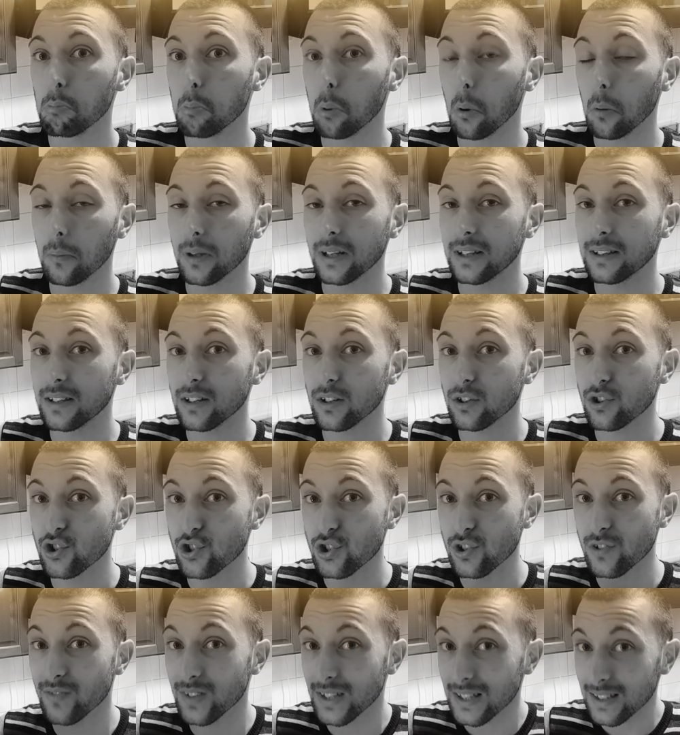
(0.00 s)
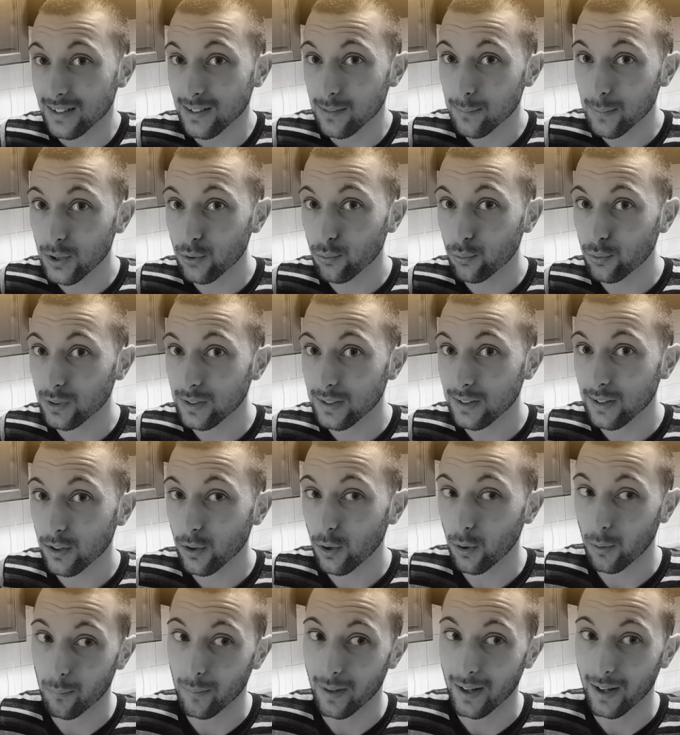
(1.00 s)
può metterci 20 minuti
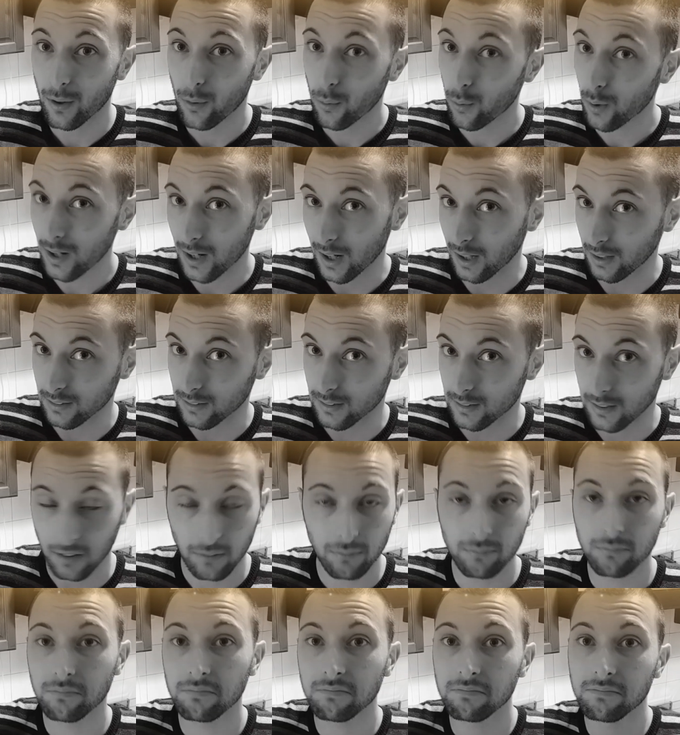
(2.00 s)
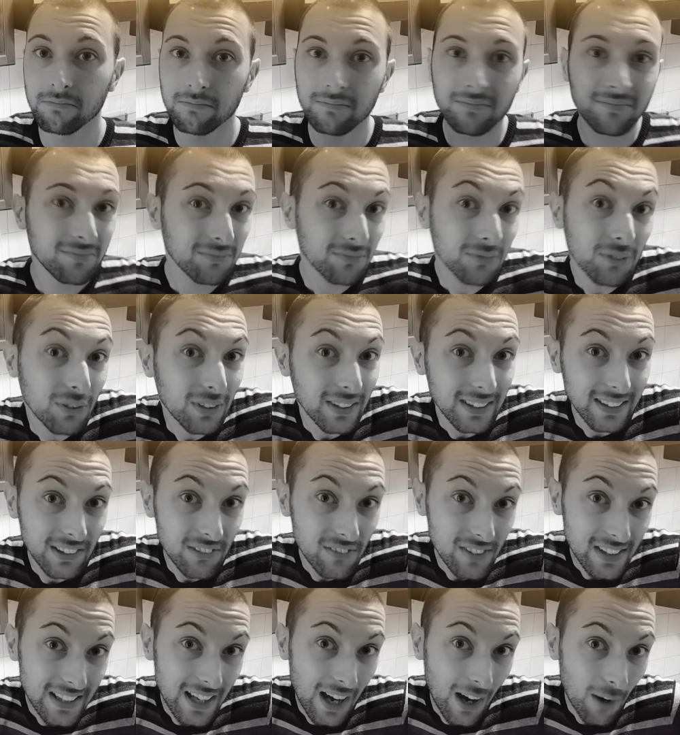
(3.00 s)
come 40.
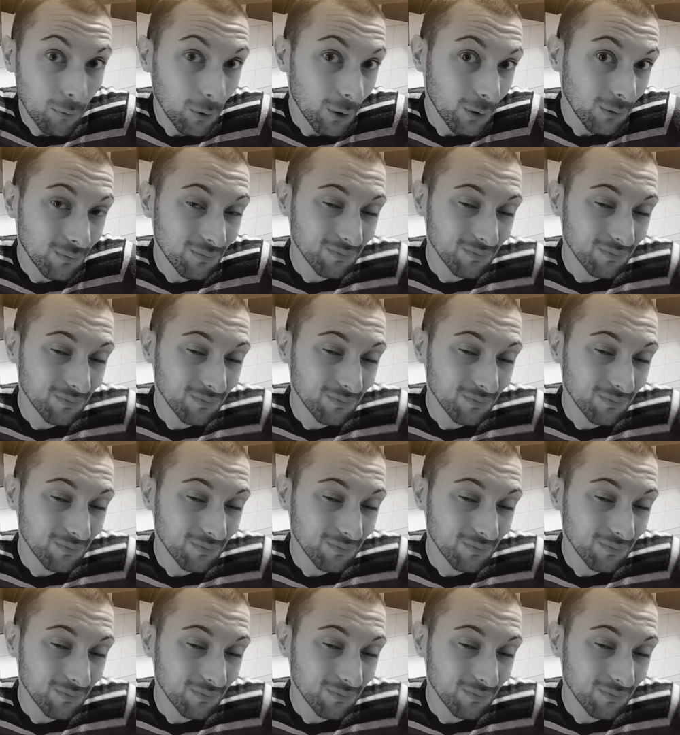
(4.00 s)
Quindi vediamo.